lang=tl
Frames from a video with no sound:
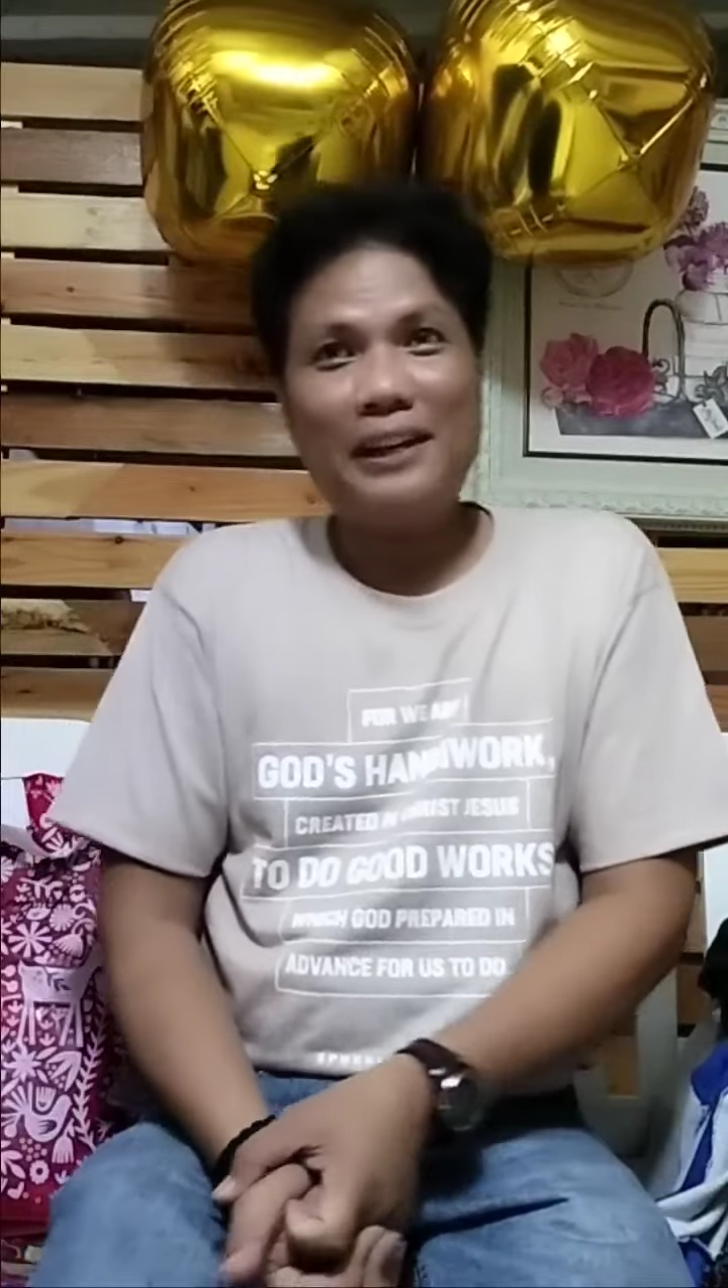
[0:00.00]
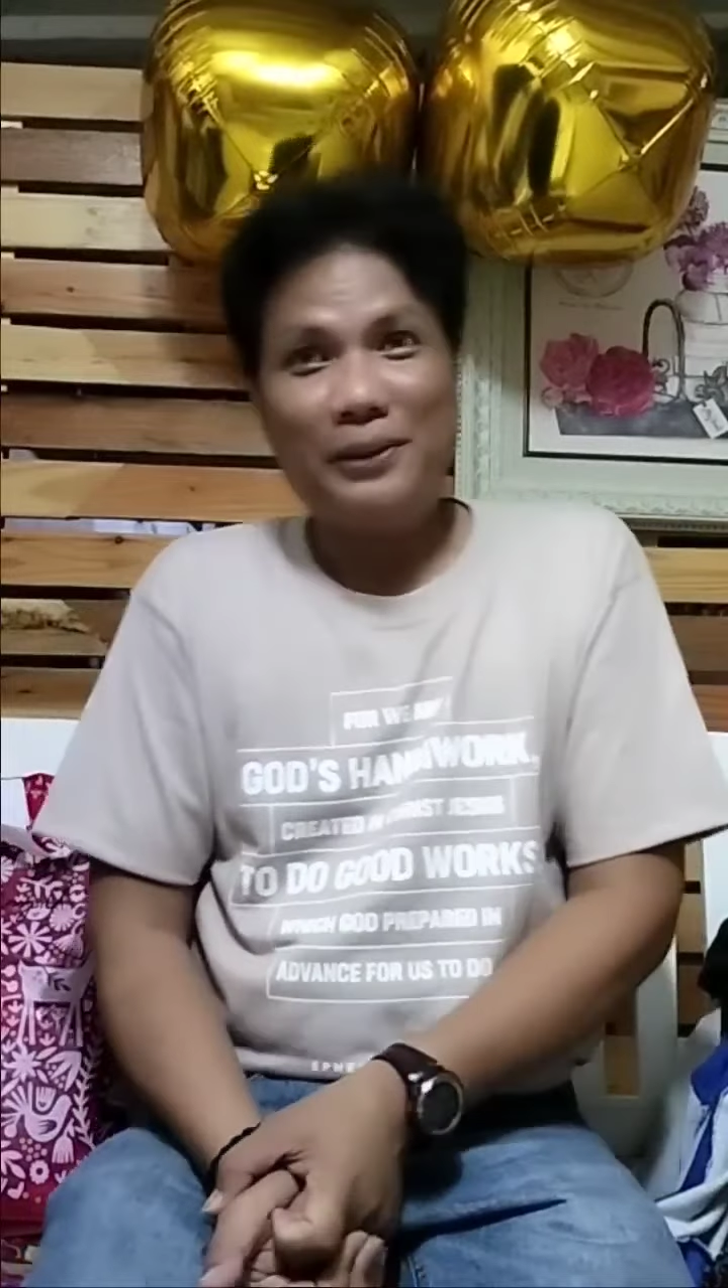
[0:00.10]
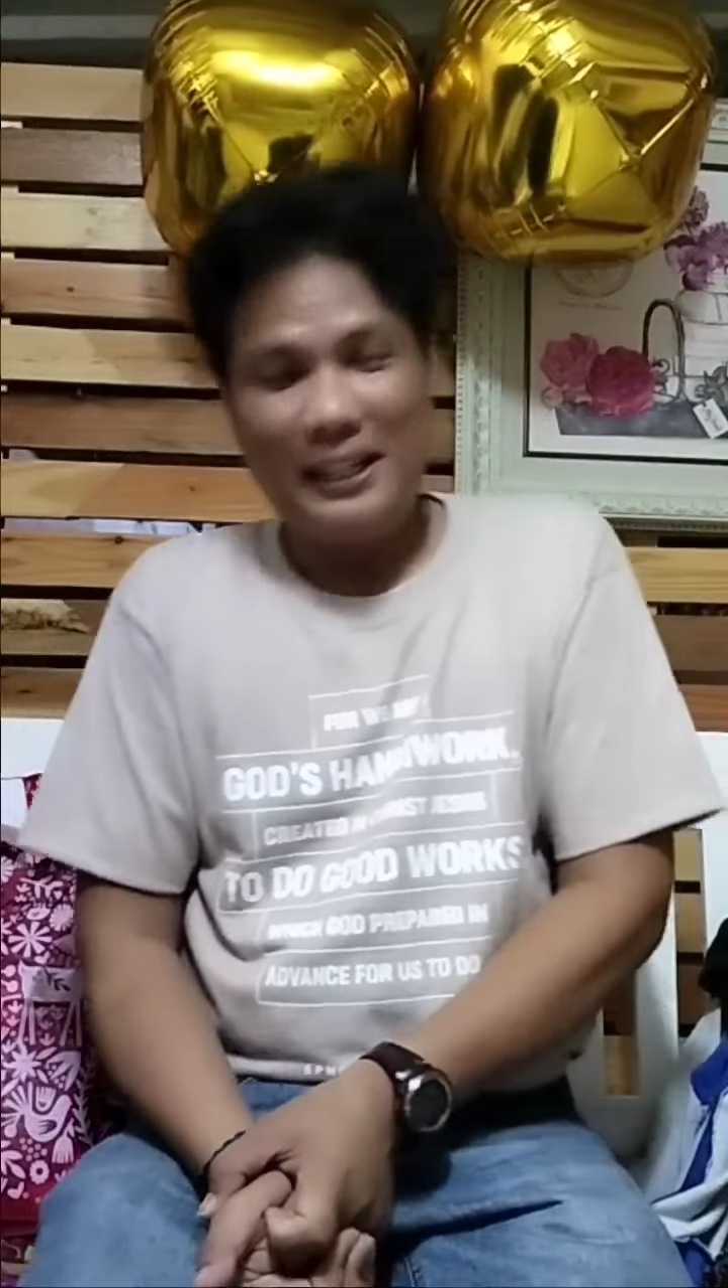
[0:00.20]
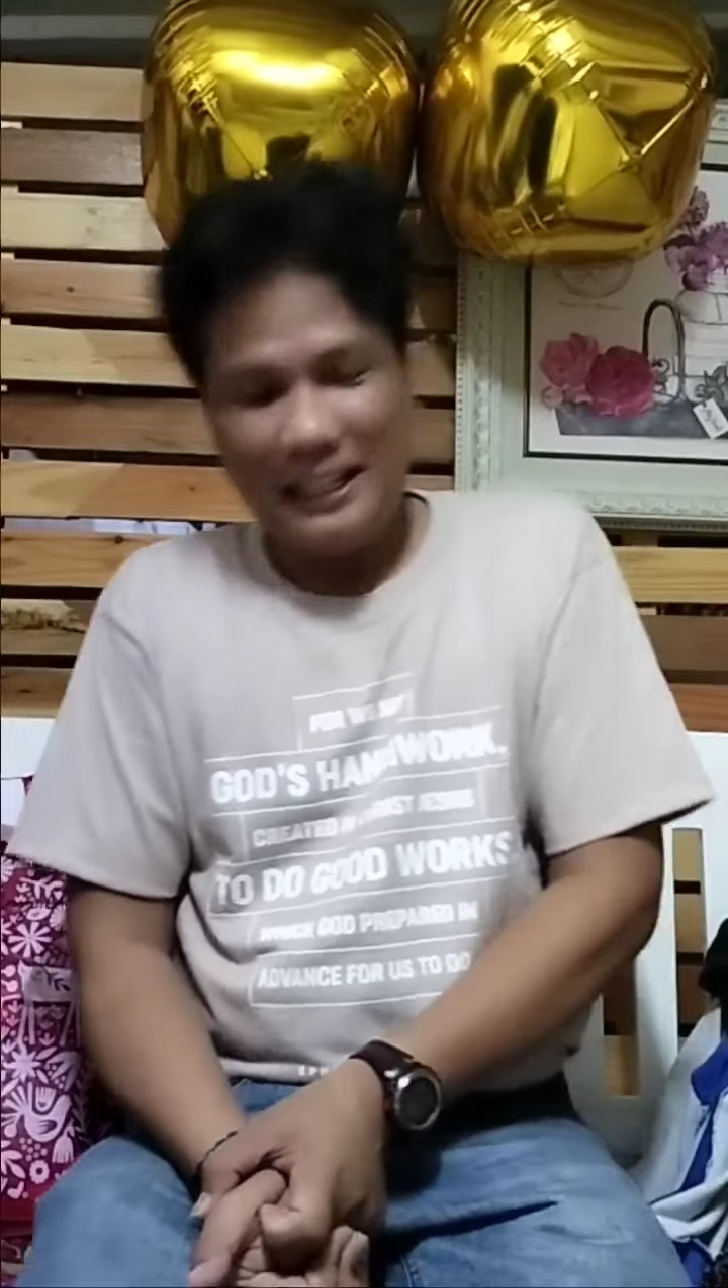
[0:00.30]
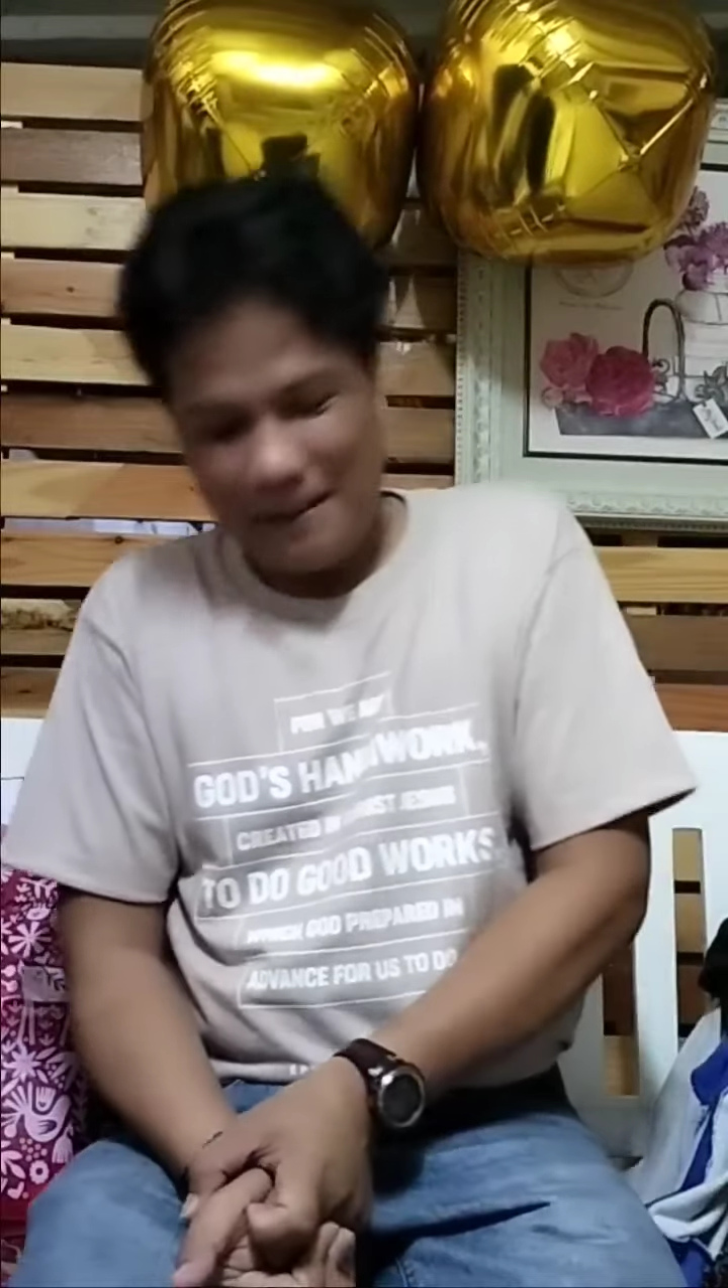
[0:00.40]

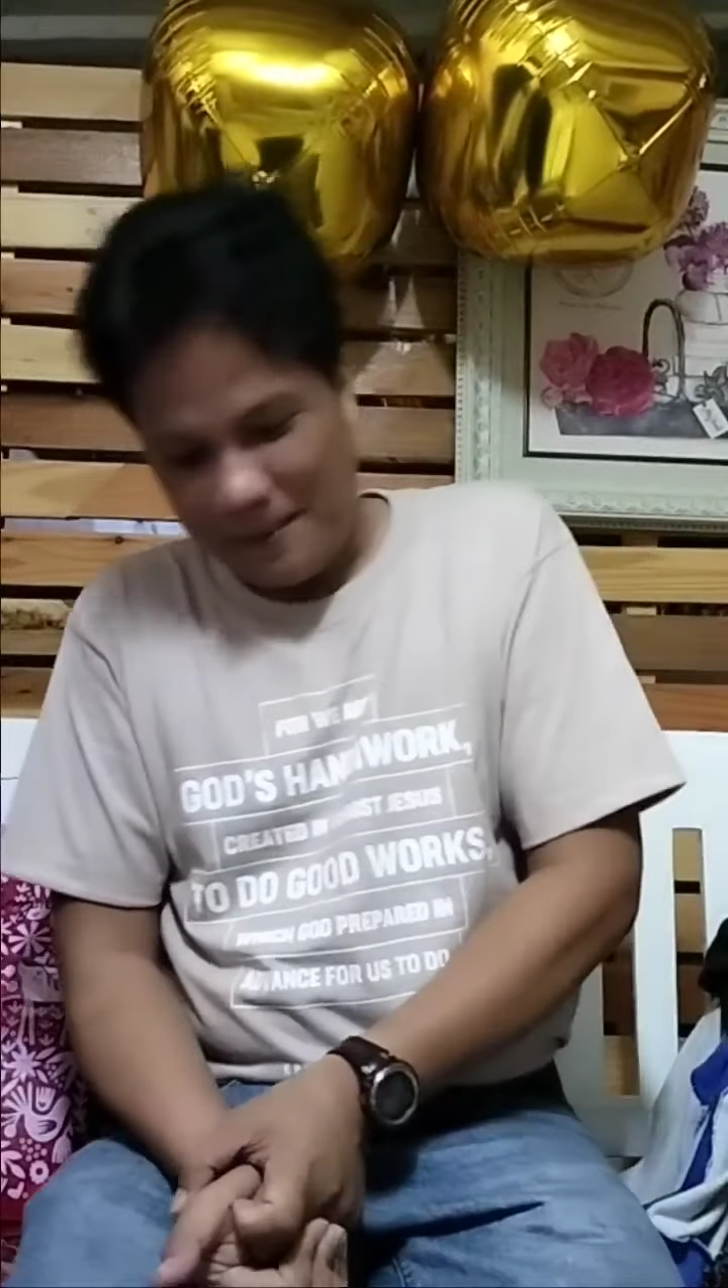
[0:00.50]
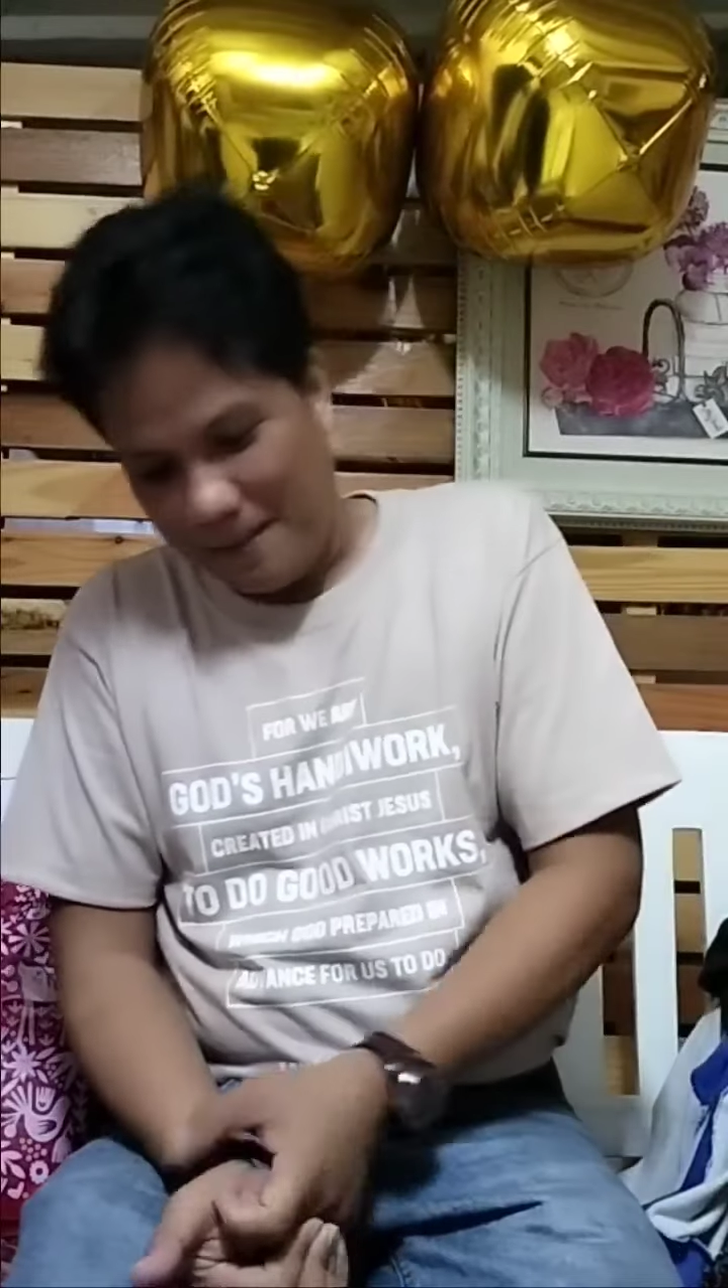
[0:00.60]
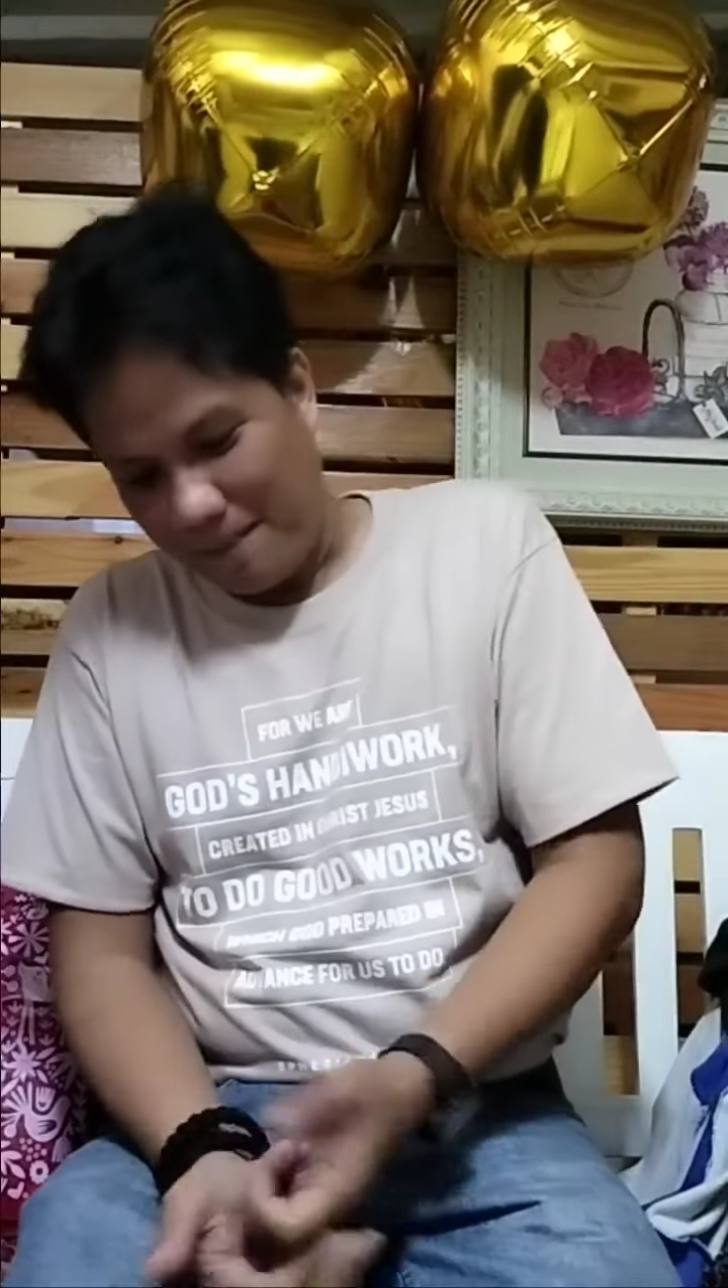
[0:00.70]
uli kami.